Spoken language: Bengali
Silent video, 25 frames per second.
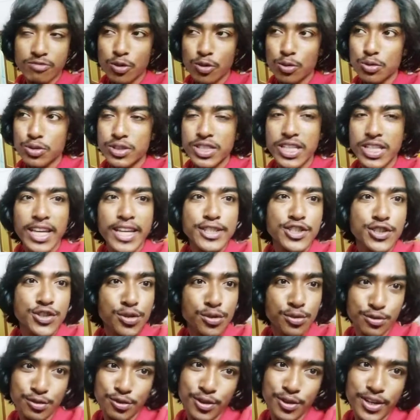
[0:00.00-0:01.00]
করতে
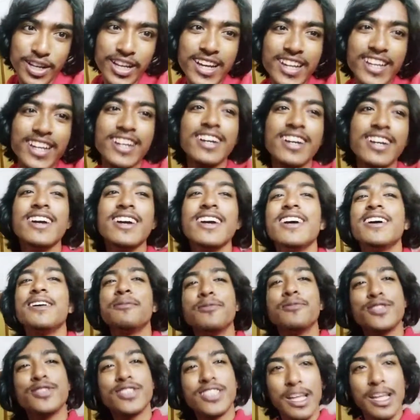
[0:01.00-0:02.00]
ইচ্ছুক নই
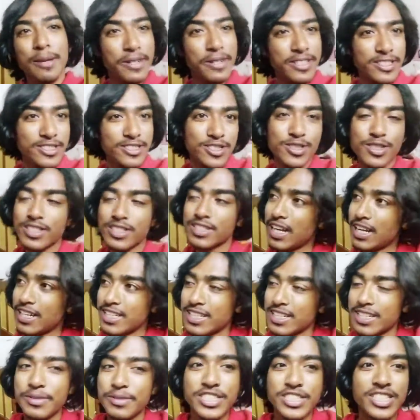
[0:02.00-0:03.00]
বুঝতেই পারছো
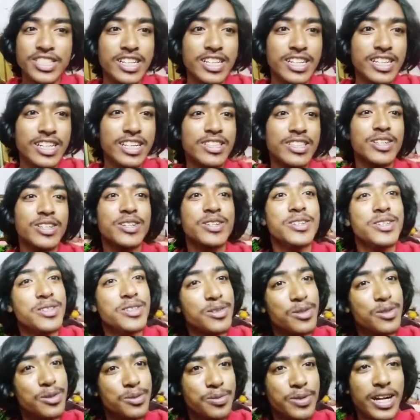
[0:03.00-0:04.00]
খাটনি বেশি হয়ে গেলে তখন
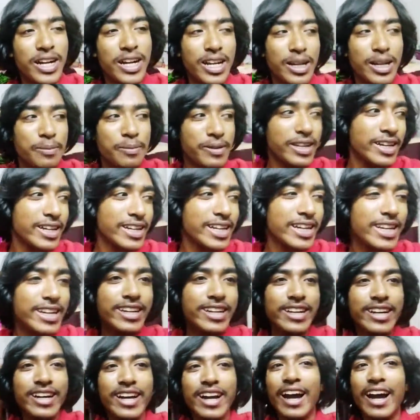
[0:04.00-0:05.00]
খুব খারাপ লাগে
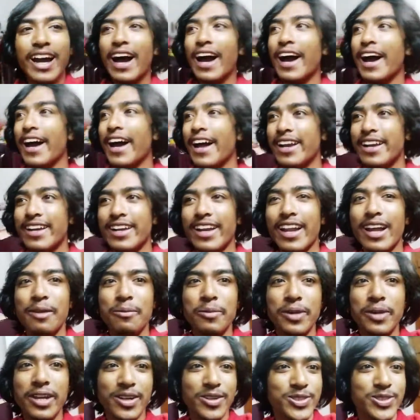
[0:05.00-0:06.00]
আর
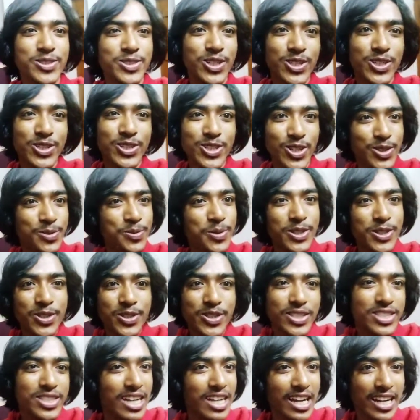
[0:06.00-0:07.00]
আমি এখন চলো ছটফট
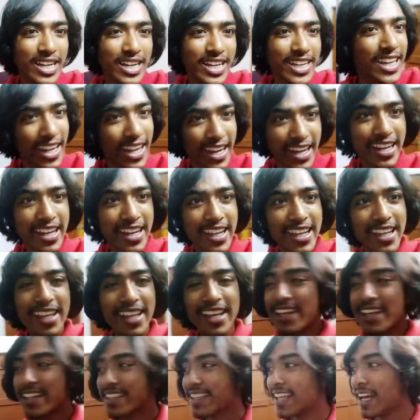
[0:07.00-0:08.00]
করে চাটা খেয়ে নিই
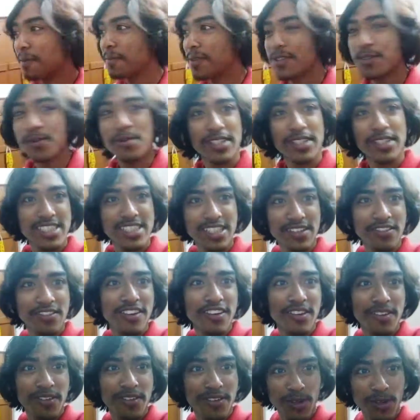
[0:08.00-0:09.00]
তারপরে তোমাদের সামনে
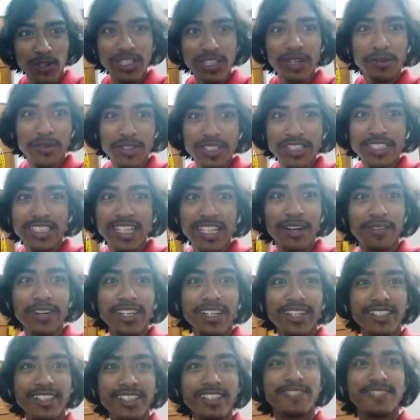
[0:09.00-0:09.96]
আমি কথা বলছি আবার